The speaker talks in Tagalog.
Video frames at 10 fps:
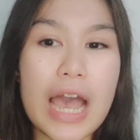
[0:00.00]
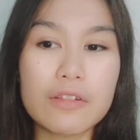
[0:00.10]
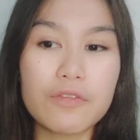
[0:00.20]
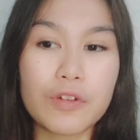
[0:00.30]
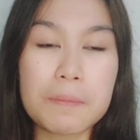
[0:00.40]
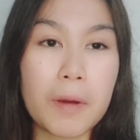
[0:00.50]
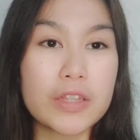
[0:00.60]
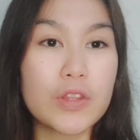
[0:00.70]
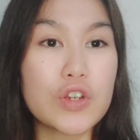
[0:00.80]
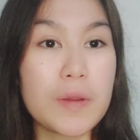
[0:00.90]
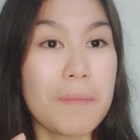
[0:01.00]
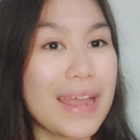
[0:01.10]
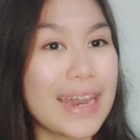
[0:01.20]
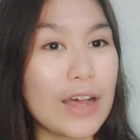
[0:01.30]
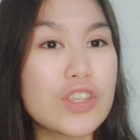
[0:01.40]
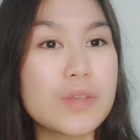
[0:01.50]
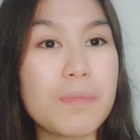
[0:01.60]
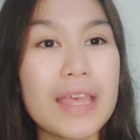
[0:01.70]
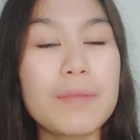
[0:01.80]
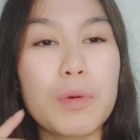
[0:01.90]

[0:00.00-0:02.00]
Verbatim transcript: out for partnership announcement.